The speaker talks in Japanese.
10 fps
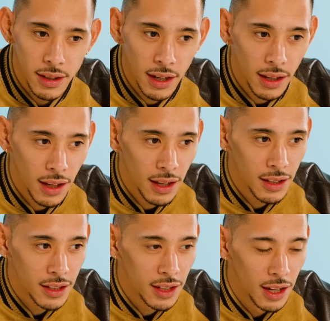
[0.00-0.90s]
じゃんけ
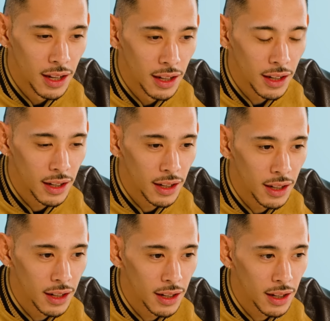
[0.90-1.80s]
んして
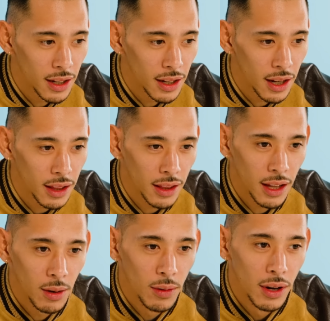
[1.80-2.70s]
勝っ
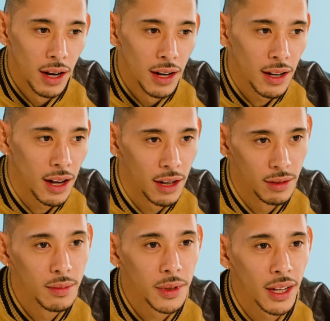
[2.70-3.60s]
た方が買
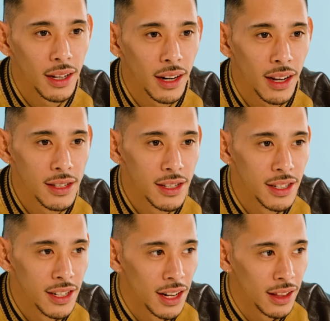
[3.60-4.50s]
うみたいな感
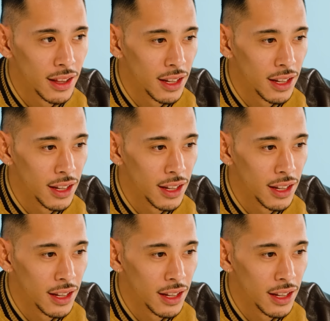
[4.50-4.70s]
じになっ